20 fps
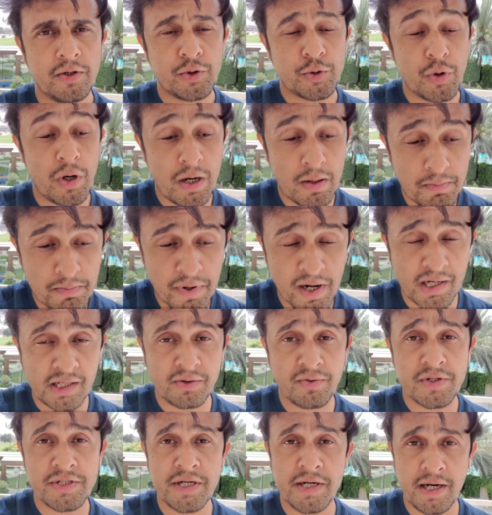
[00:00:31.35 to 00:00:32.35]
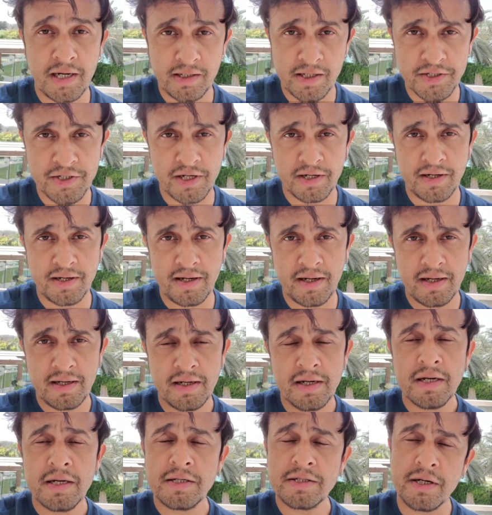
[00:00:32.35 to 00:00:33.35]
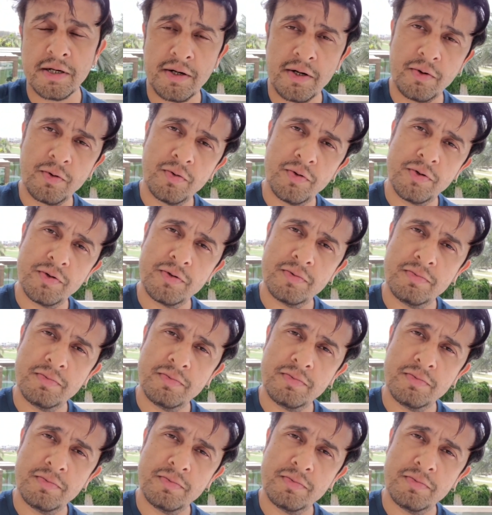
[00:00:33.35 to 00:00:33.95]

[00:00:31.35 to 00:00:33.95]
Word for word: जो हम भारतवासी खेलने जा रहे हैं संडे को